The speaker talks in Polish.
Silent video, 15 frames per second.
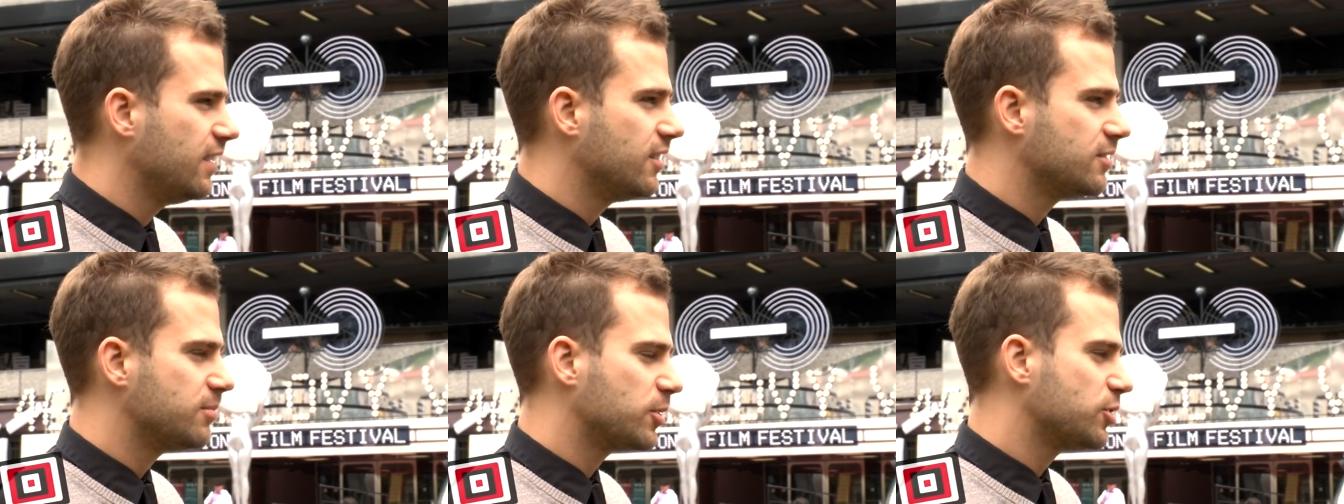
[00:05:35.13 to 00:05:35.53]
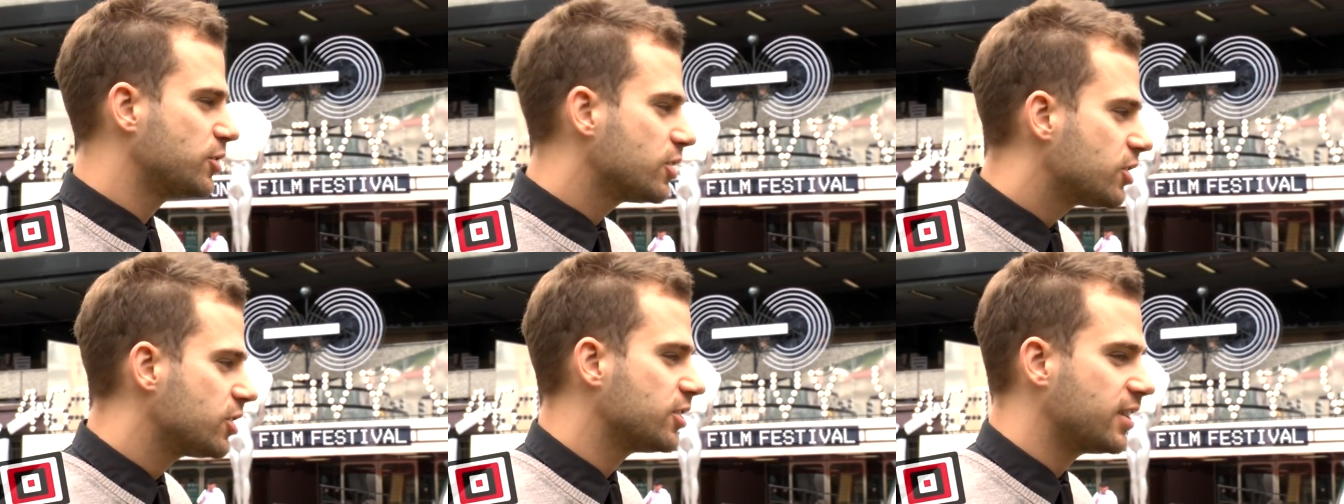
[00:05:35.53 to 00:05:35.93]
Więc bardzo
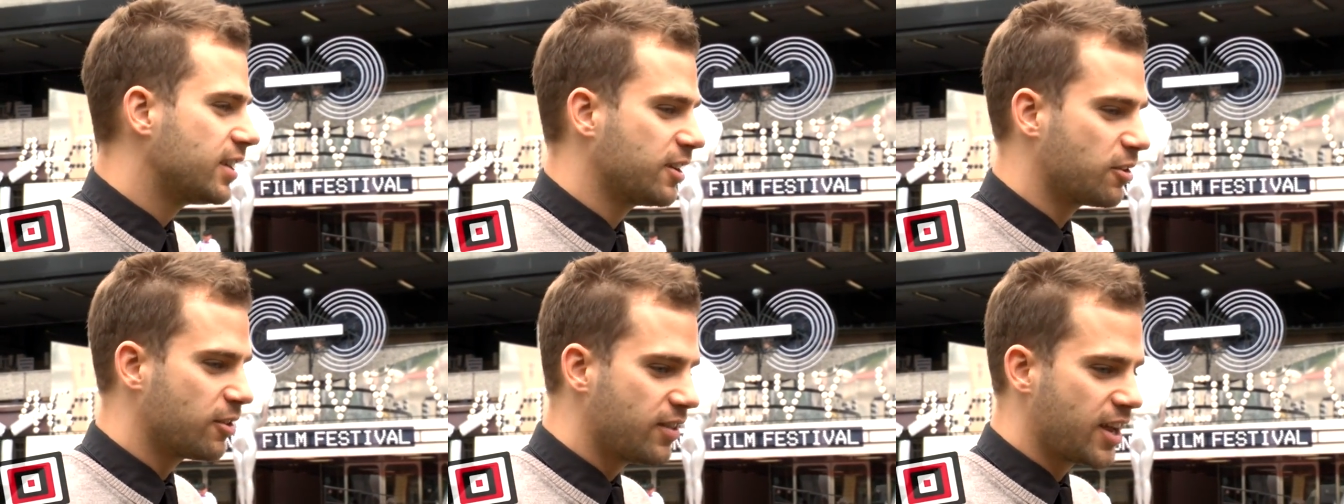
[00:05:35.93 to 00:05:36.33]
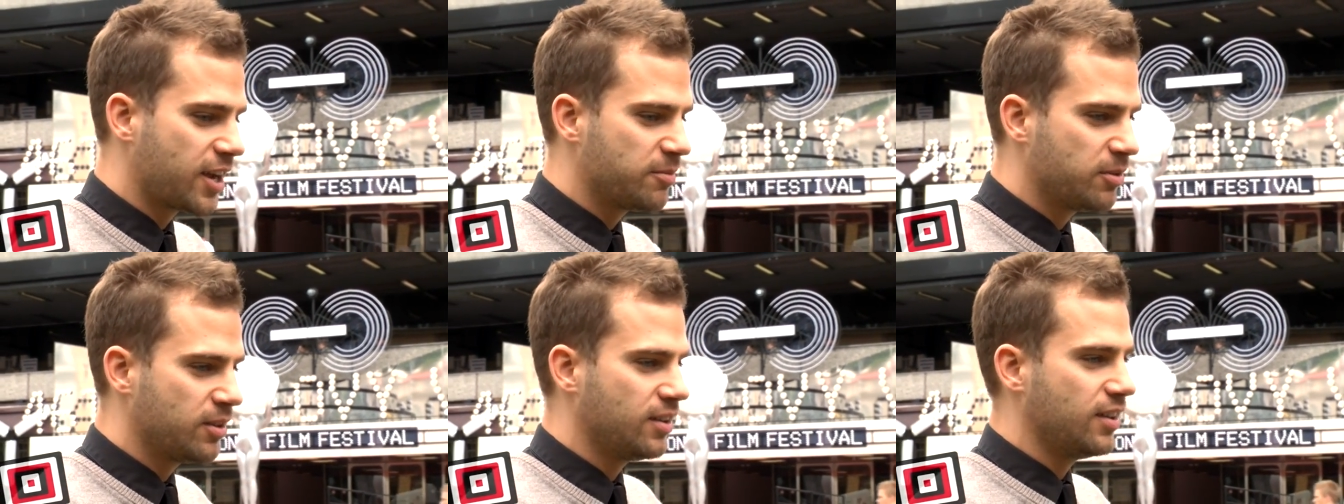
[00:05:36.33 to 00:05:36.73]
się cieszę, że ta nagroda
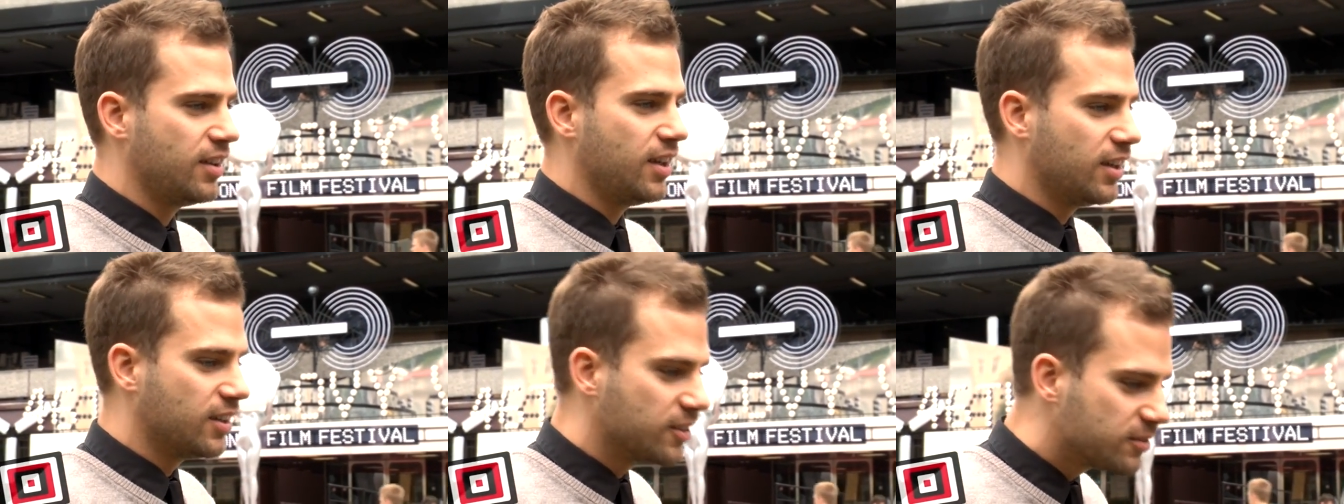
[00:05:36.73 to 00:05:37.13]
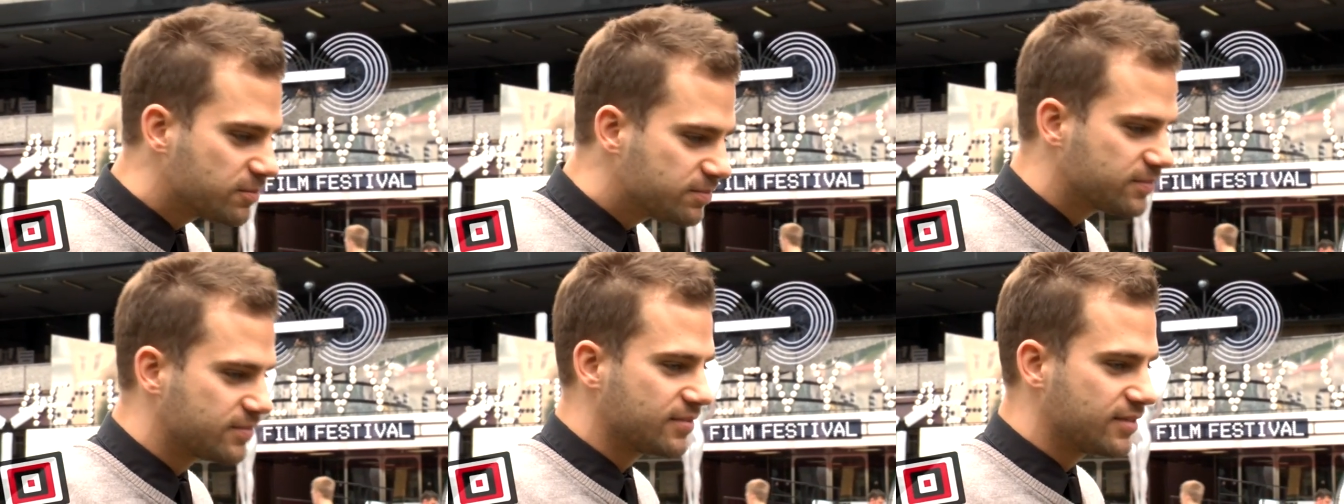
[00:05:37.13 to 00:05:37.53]
jakby no,
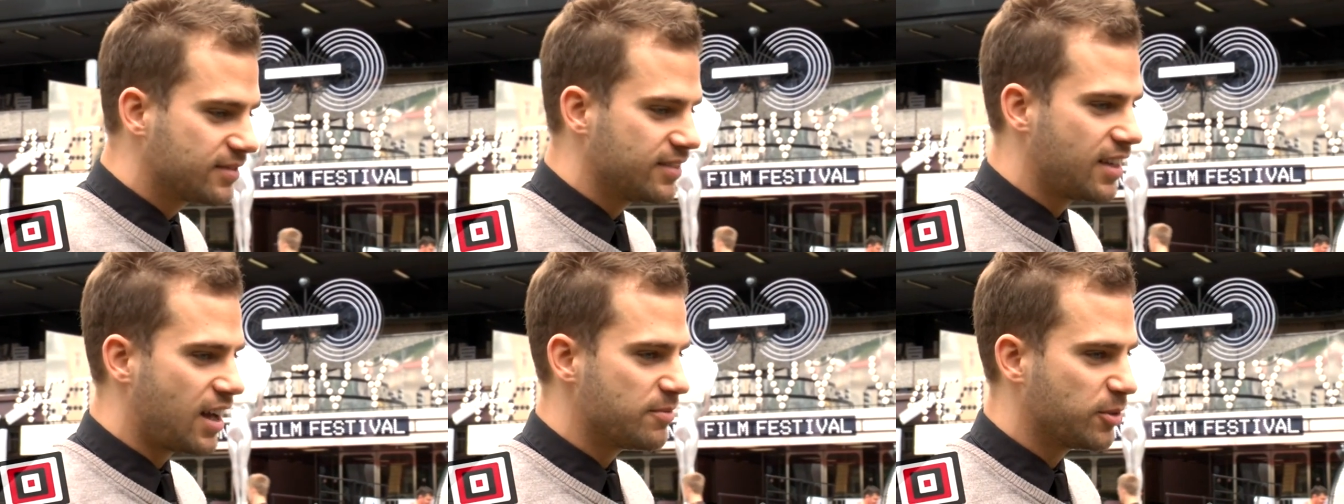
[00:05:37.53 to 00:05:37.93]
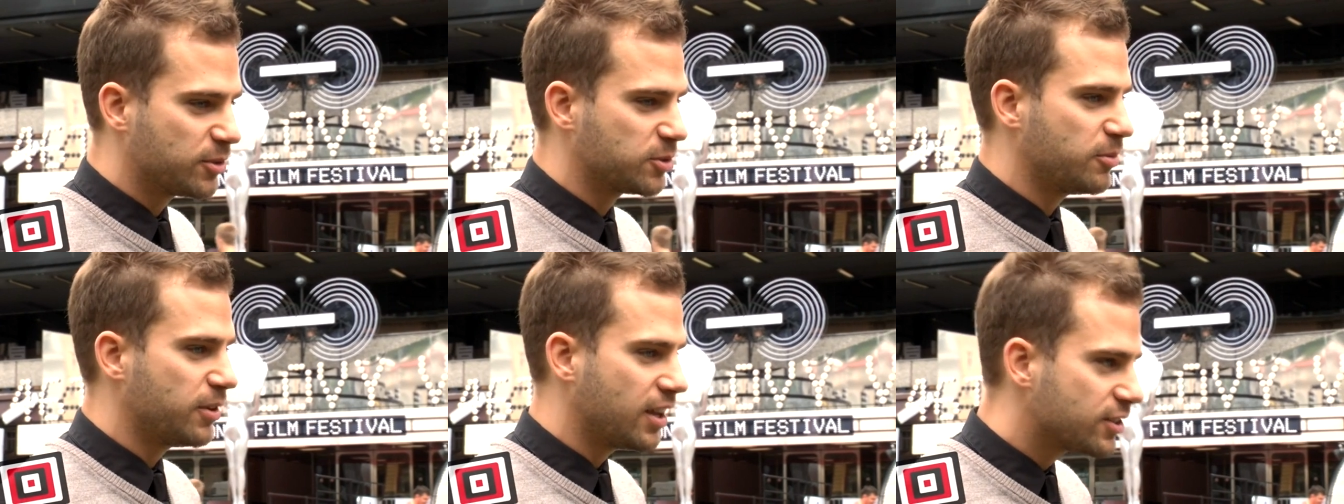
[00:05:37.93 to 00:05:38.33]
dała mi do
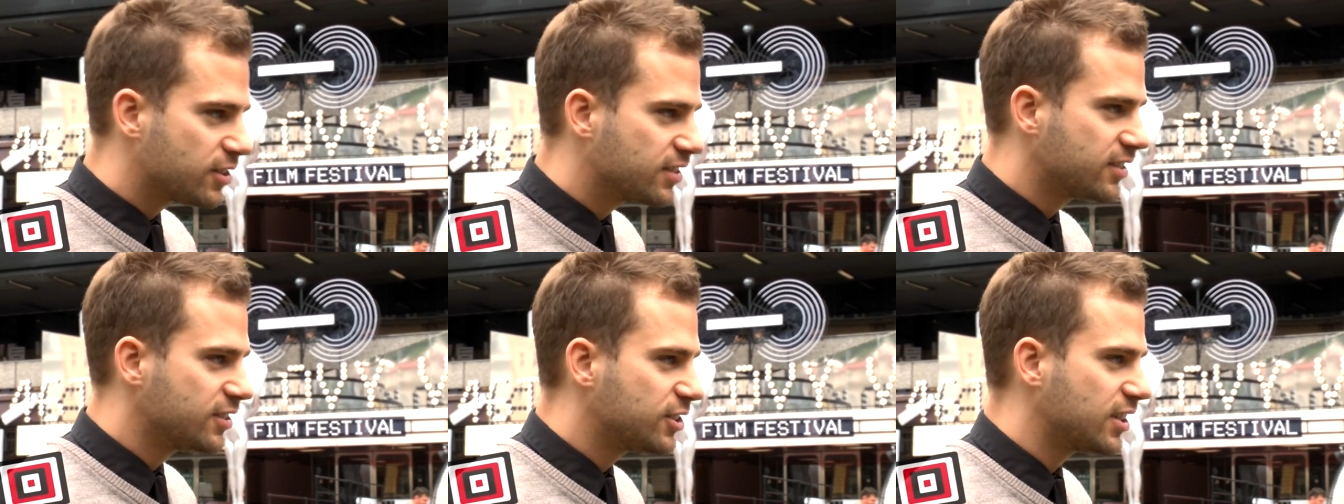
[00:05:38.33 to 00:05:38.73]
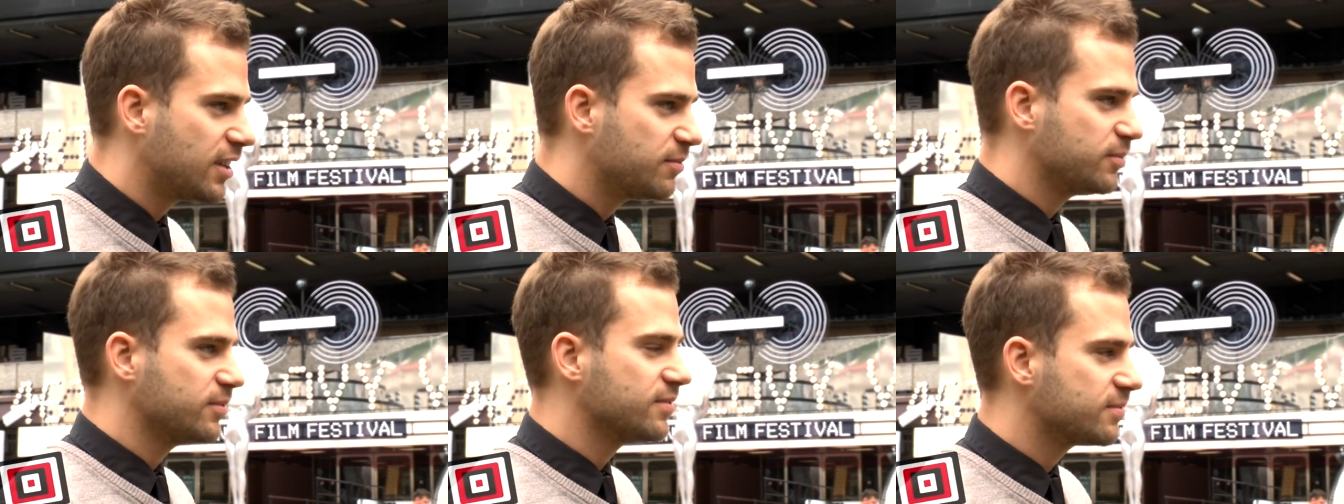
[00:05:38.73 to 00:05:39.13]
zrozumienia, że gdzieś
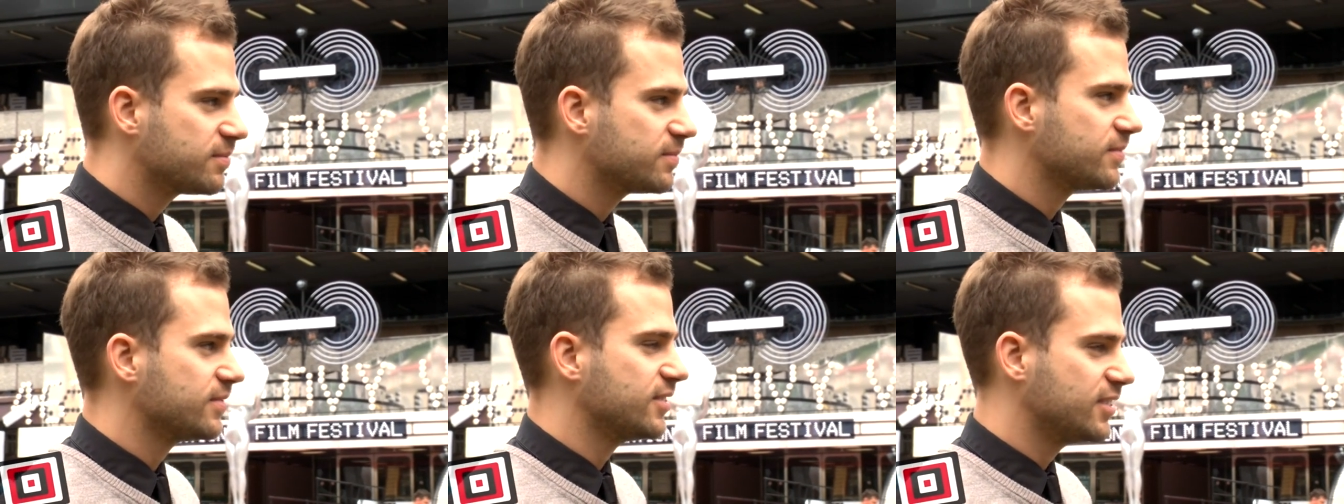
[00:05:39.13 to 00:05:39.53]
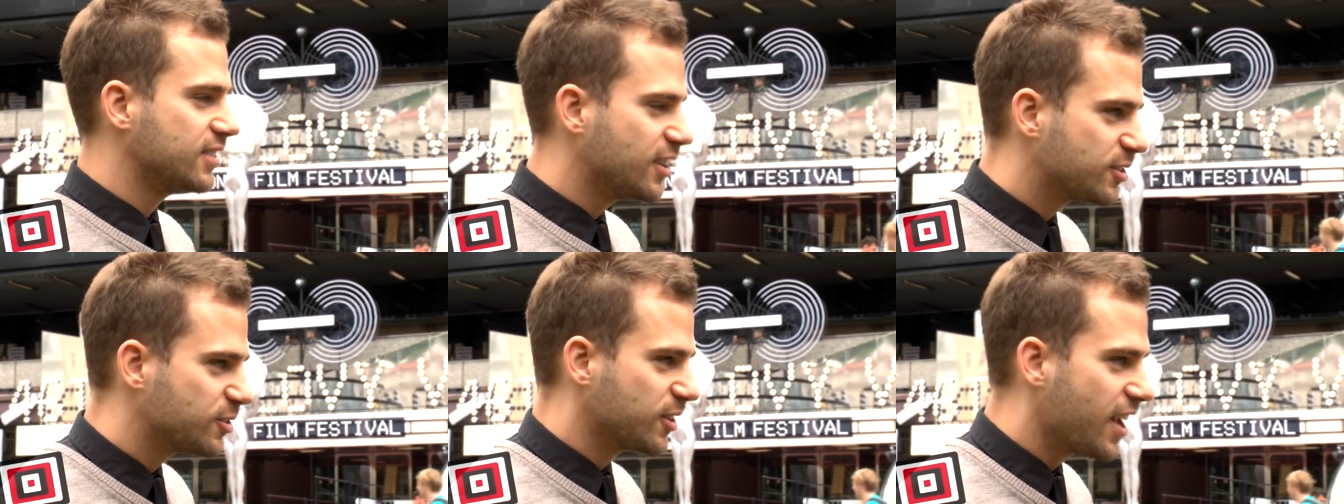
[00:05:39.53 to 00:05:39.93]
tam
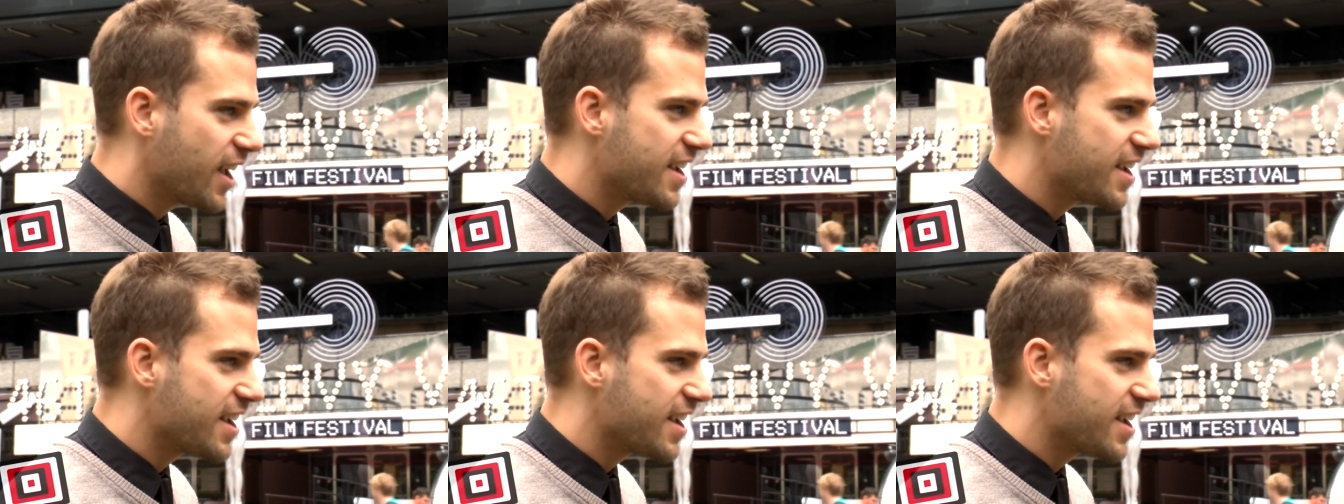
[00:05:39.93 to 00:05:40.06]
jest ok,